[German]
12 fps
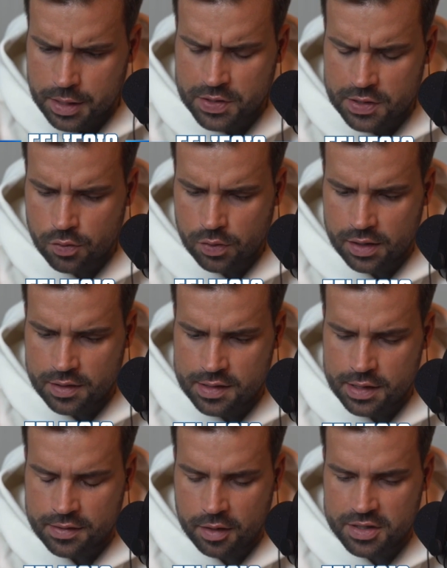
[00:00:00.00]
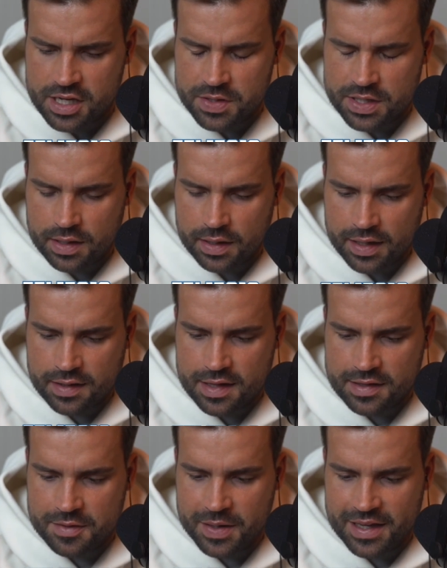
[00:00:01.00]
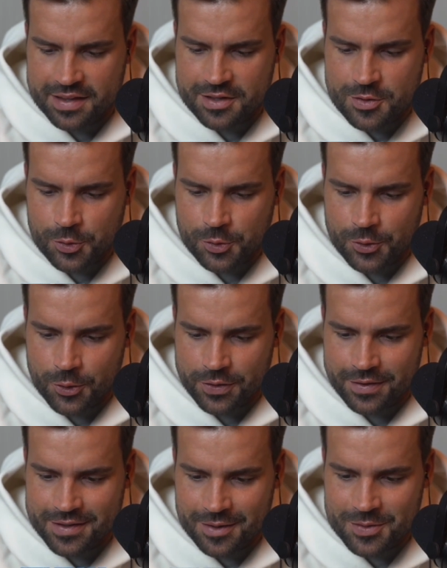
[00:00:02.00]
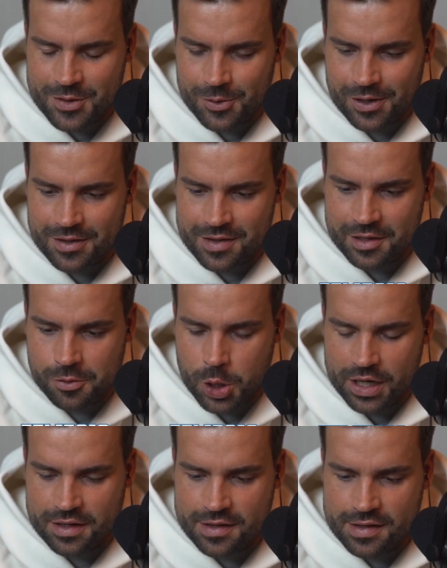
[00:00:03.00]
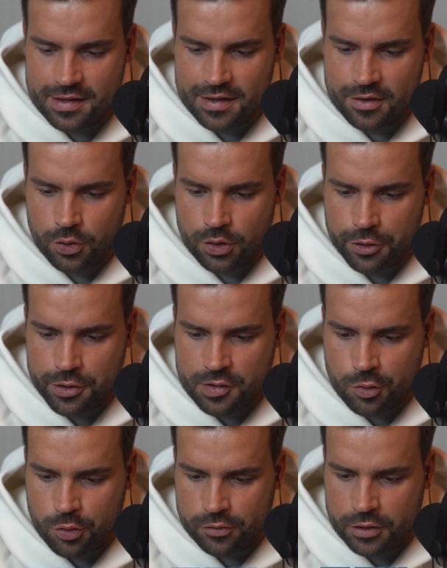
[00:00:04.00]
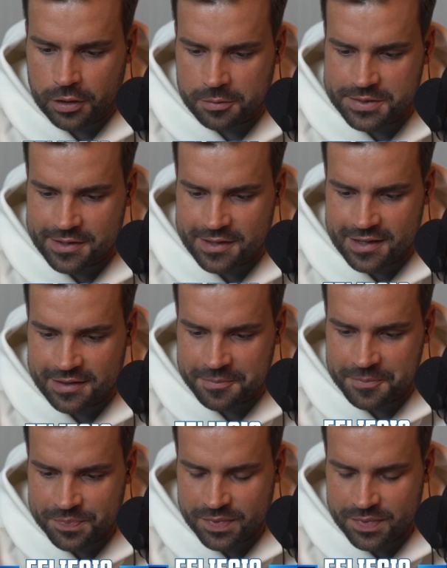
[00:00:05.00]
Ich habe dich sogar gesehen, aber ich habe nicht rechtzeitig mein Handy zücken können. Ich habe dich sogar gesehen, du standest äh, vor der Ostkurve, habe ich gesehen.